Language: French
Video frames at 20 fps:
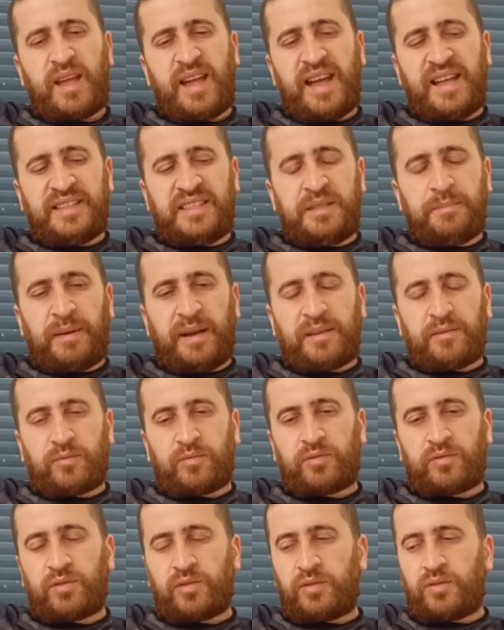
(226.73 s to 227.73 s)
À 10 balles,
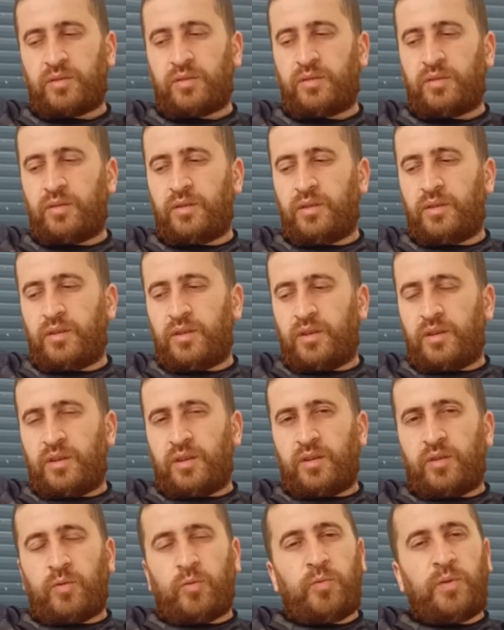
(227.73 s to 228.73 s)
donc
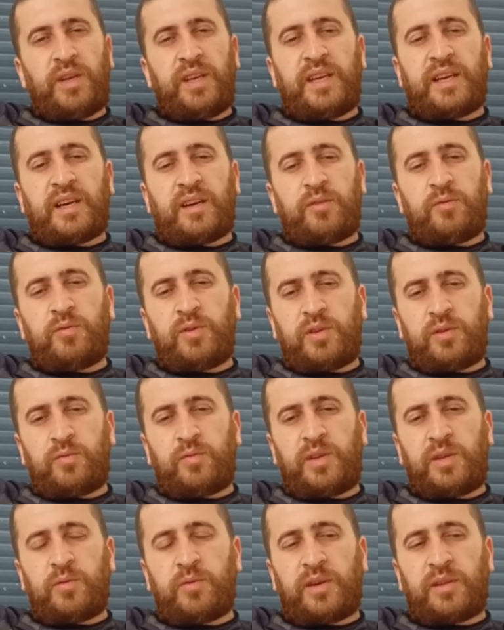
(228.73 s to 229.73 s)
oui, à,
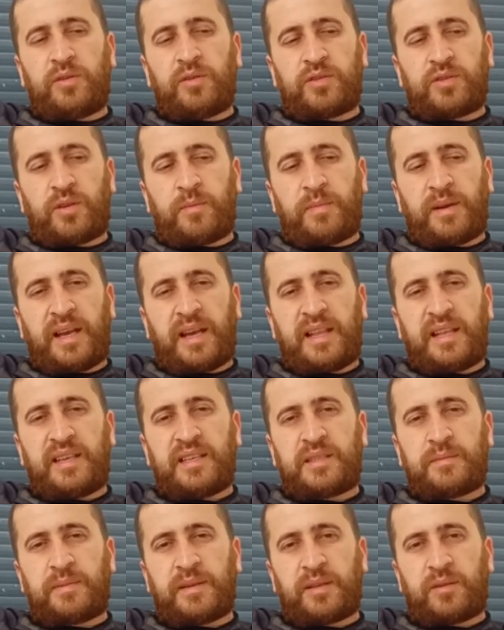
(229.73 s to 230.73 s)
Wii U à 200 balles
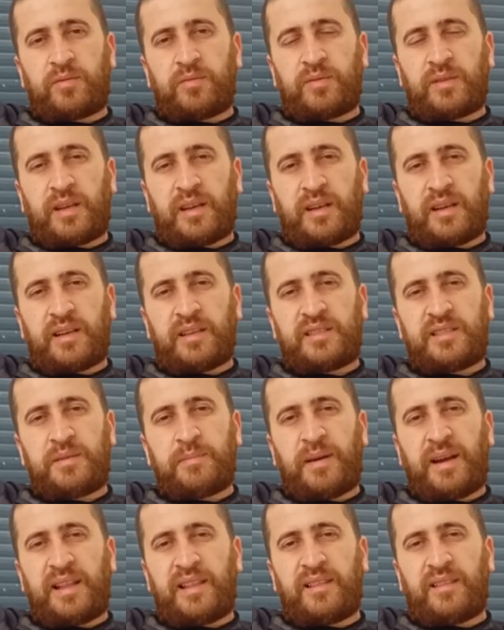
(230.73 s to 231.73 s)
et Splatoon à 10
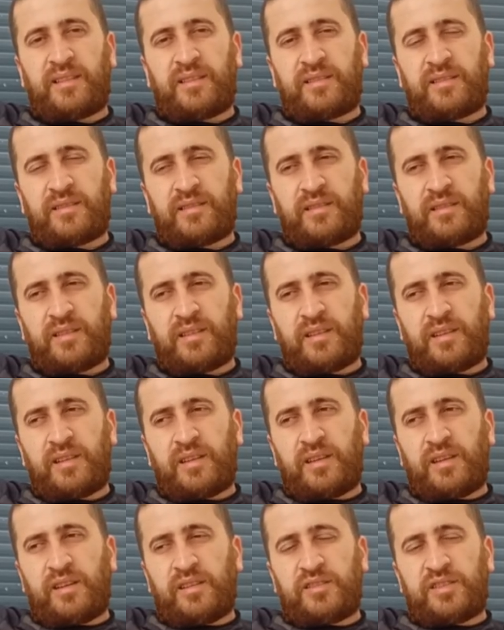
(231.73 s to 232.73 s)
balles.
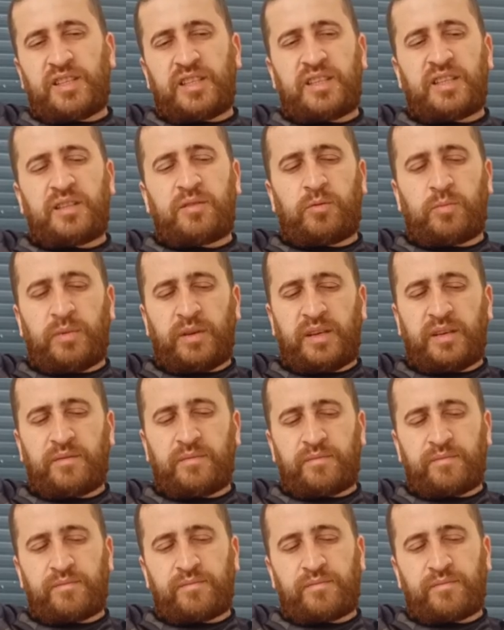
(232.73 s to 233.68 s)
J'ai laissé tomber.